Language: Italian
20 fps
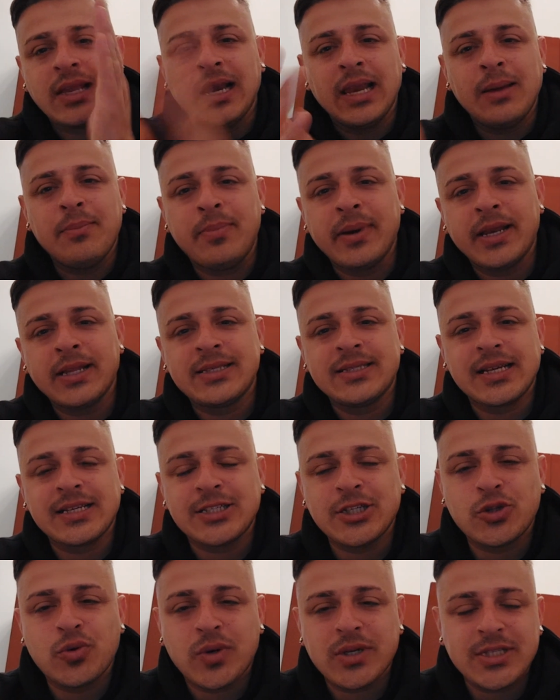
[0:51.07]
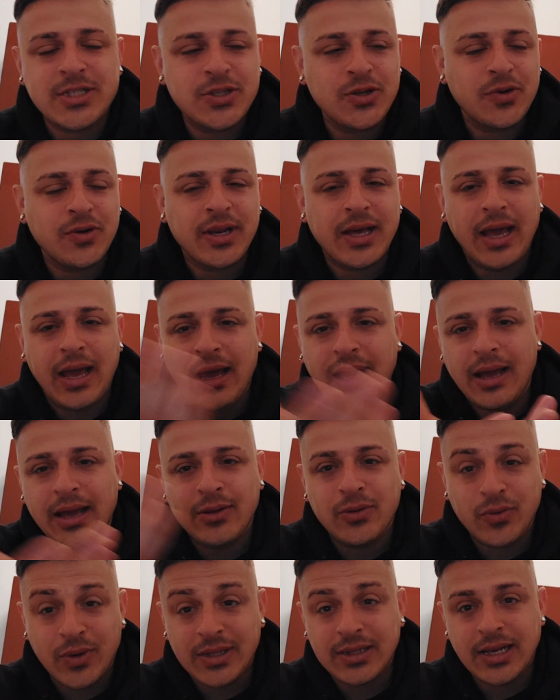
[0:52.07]
liberi questa situazione
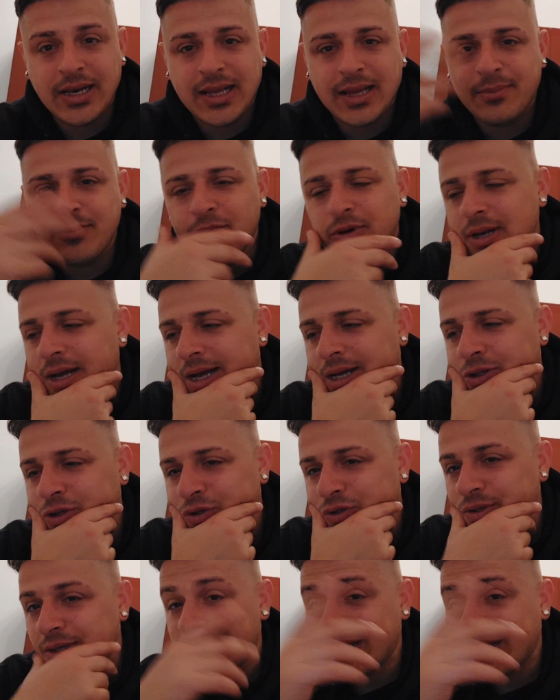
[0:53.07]
durante il campionato,